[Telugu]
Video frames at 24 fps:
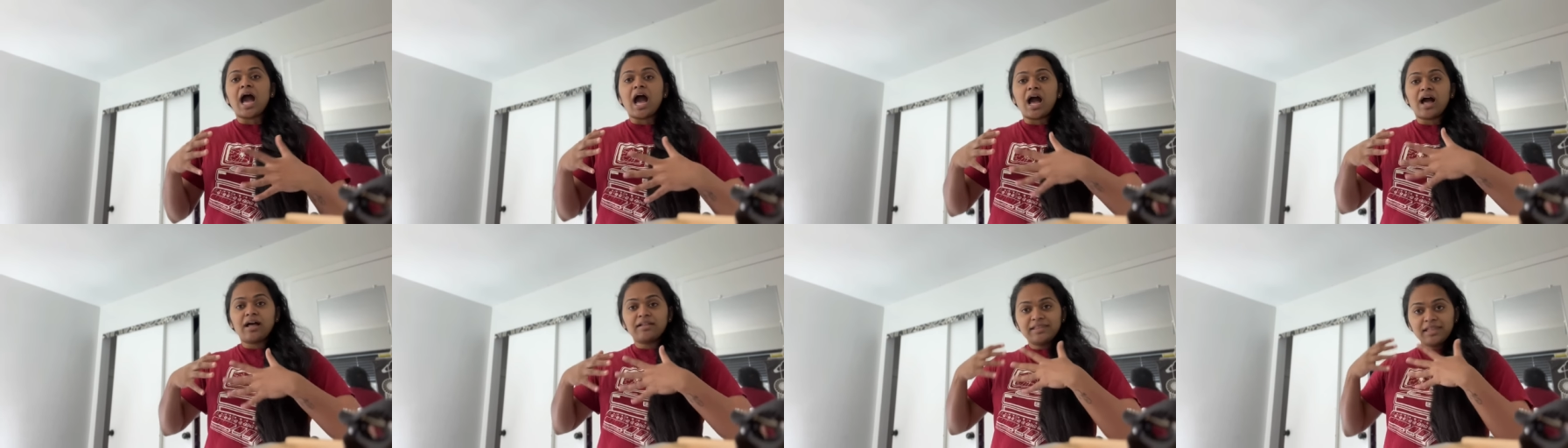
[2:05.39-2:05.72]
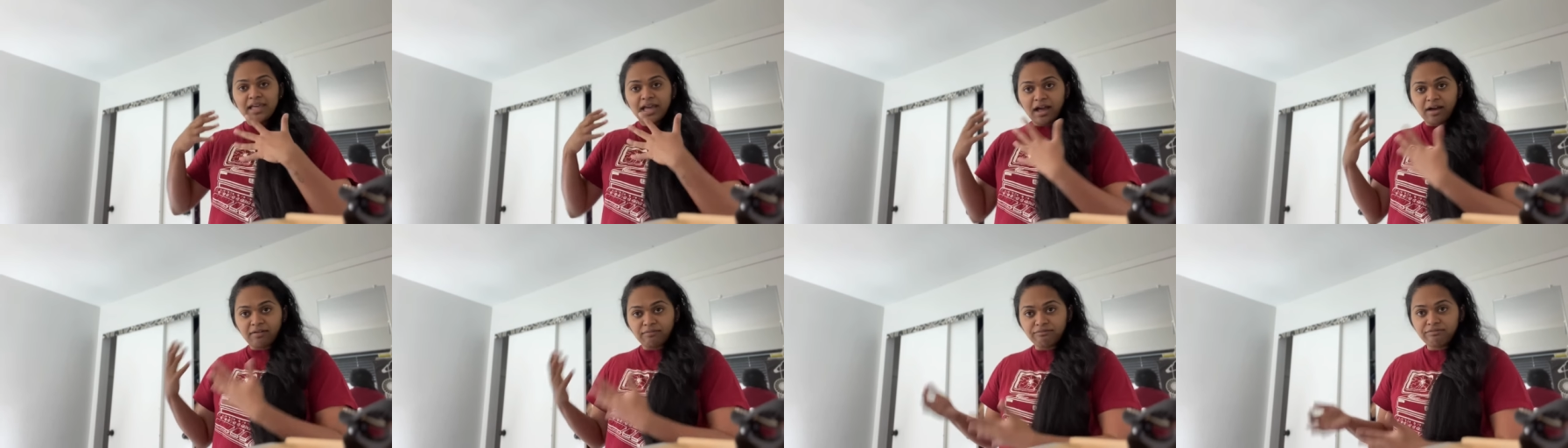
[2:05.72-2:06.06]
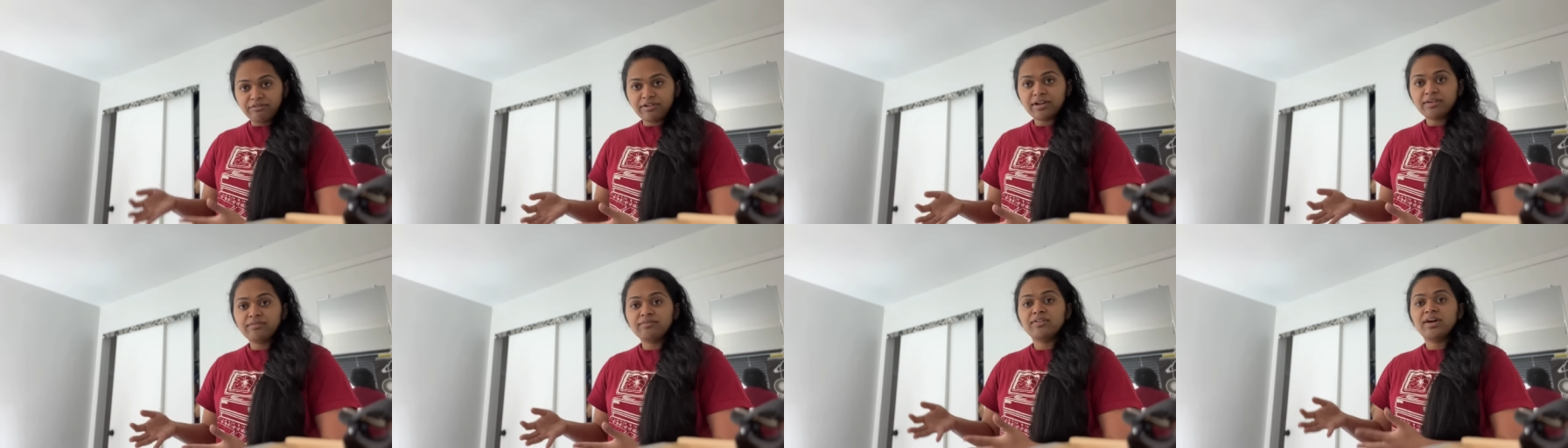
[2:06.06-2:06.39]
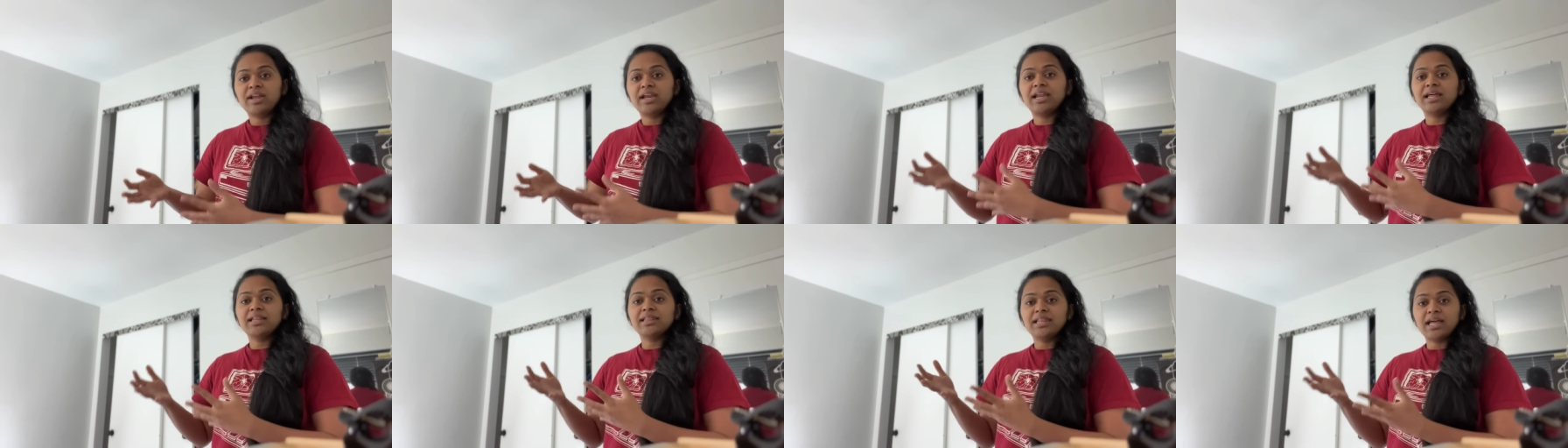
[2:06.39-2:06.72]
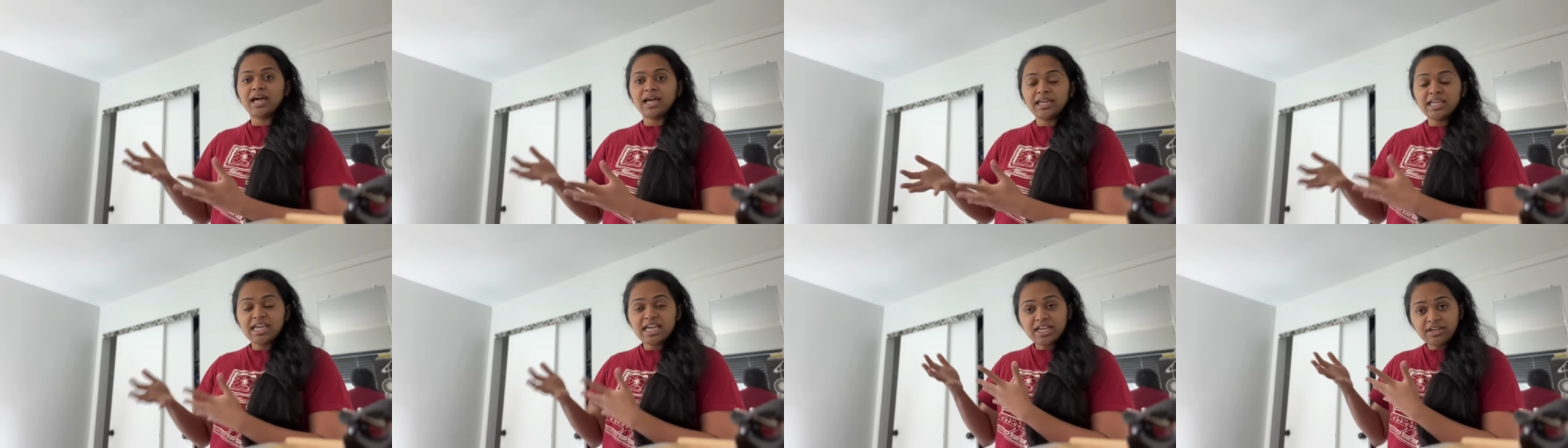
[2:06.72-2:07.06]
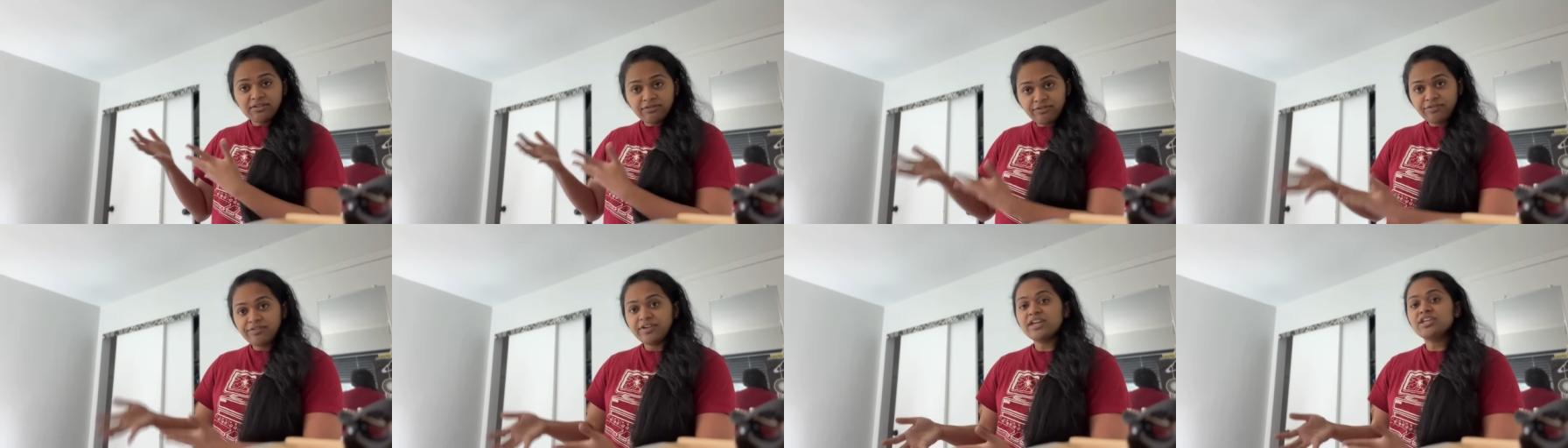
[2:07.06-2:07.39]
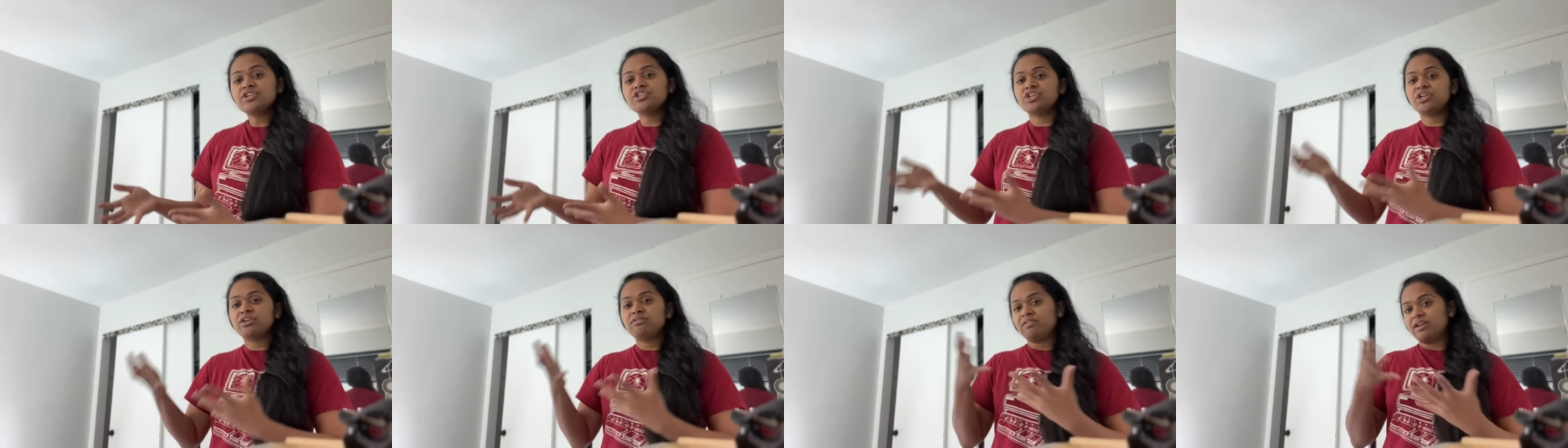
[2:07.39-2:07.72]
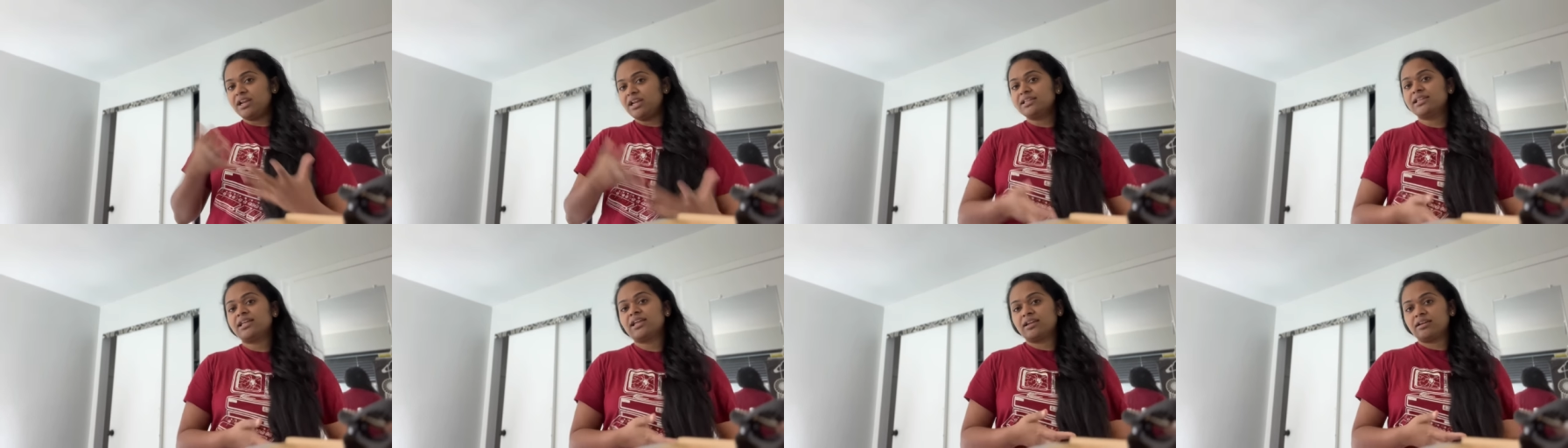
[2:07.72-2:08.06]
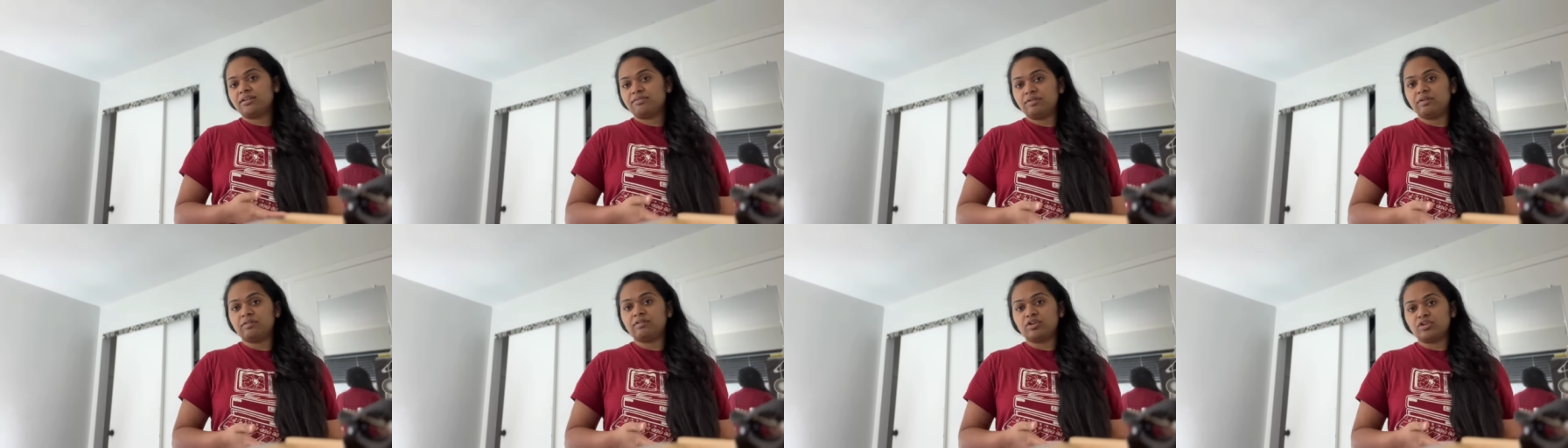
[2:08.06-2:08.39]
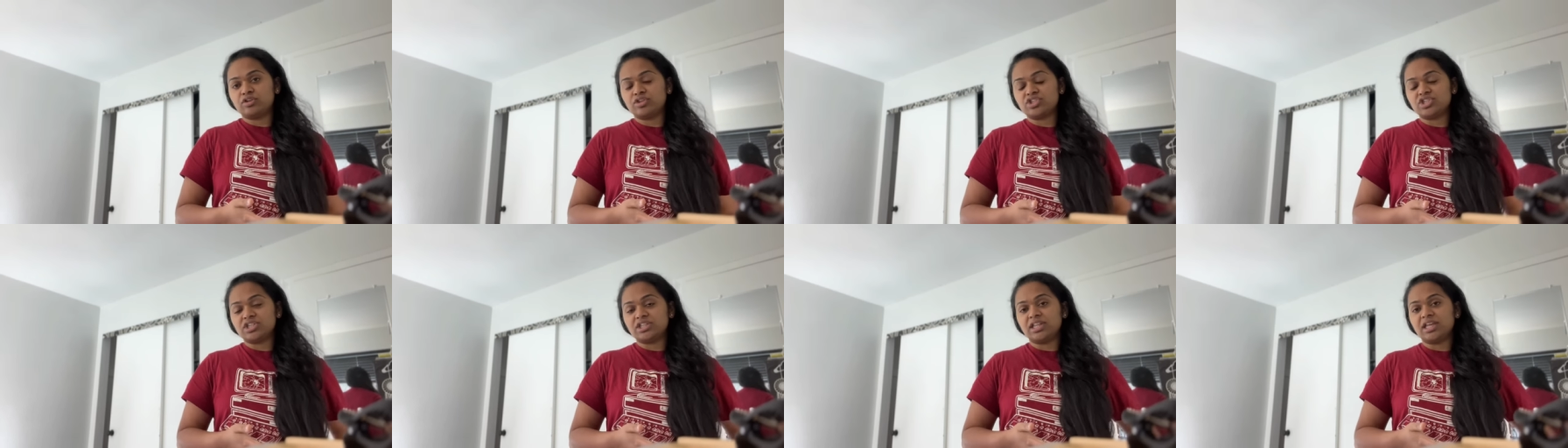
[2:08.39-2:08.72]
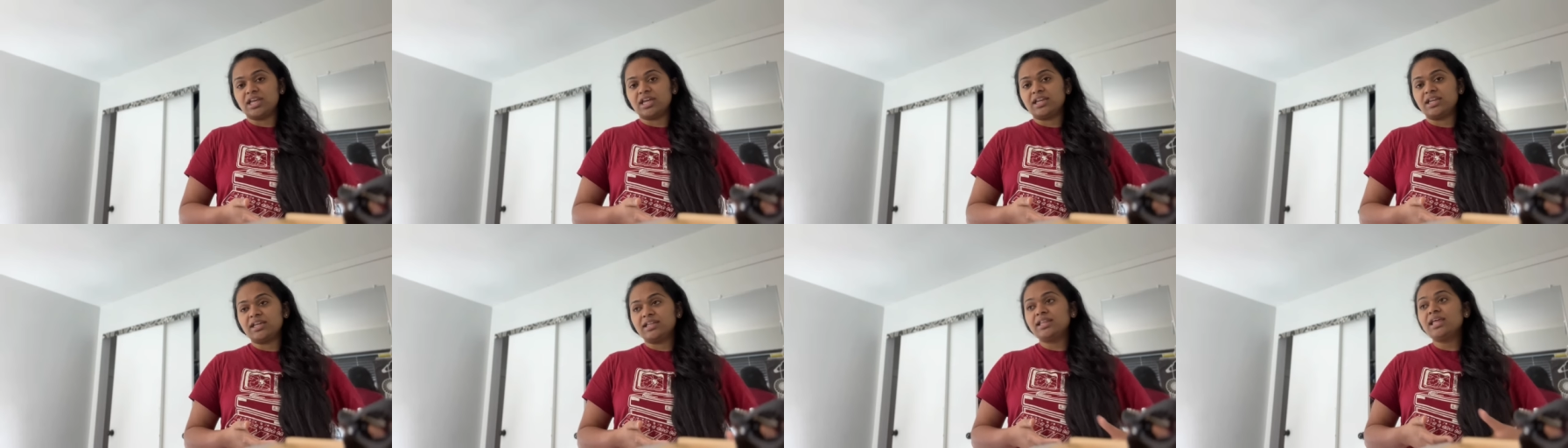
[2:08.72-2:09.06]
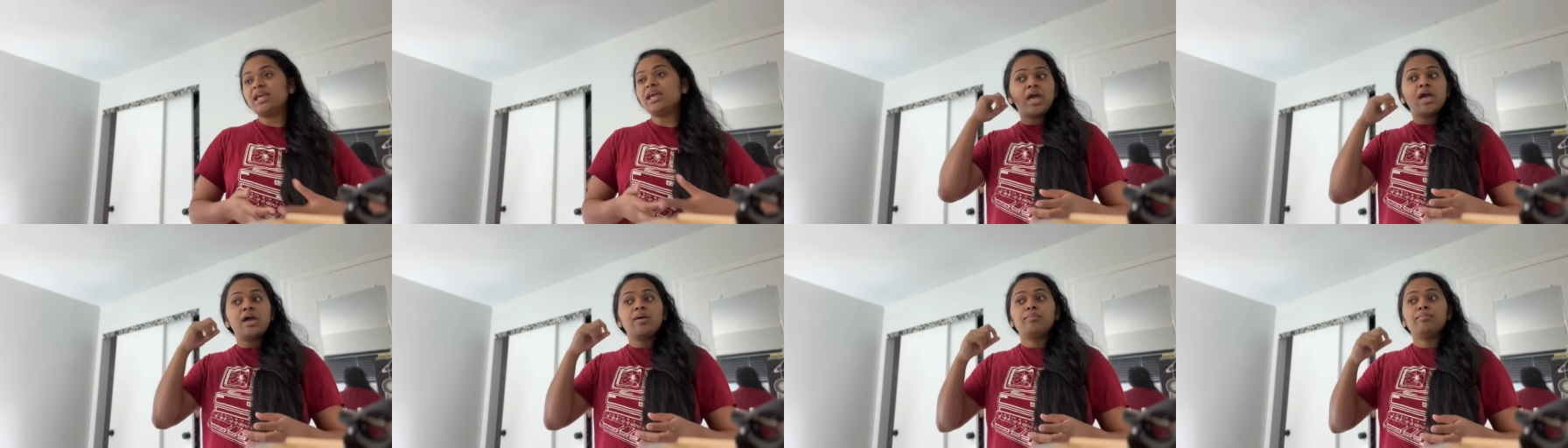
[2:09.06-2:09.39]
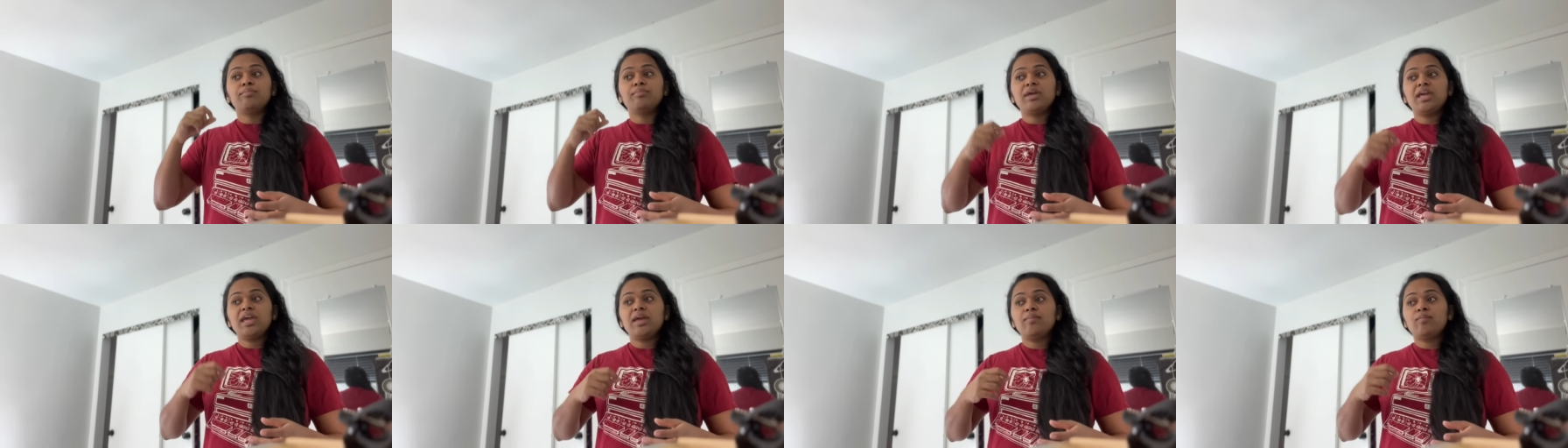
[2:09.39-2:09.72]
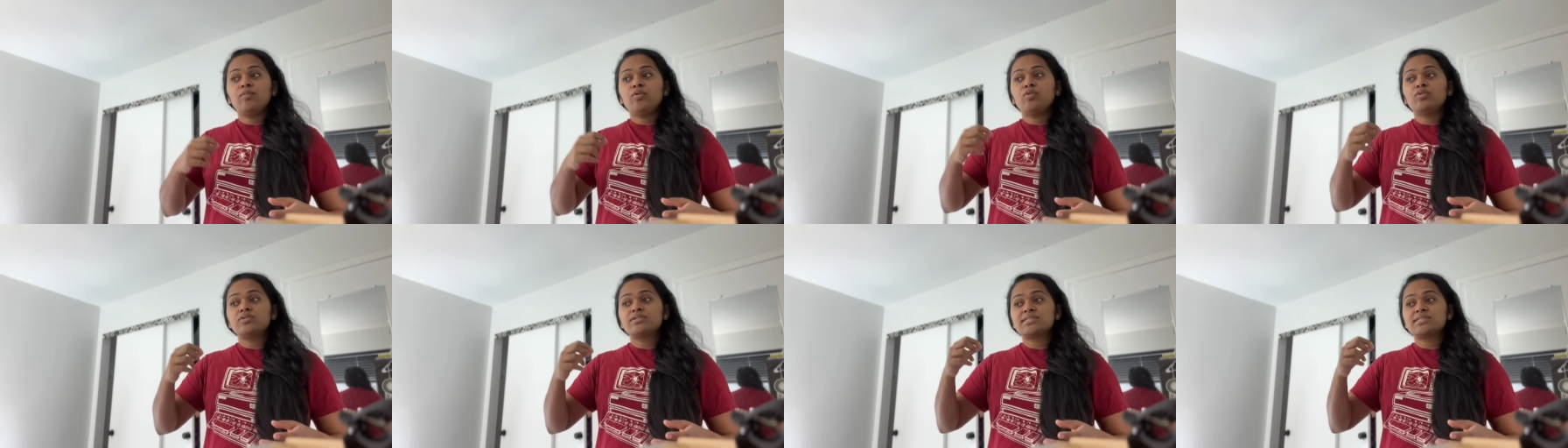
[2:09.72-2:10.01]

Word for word: అది అవ్వడం వల్ల దాని ఇన్ఫెక్షన్ వల్ల తనకి ఫీవర్ వచ్చింది అనేది ఉంటుంది మేము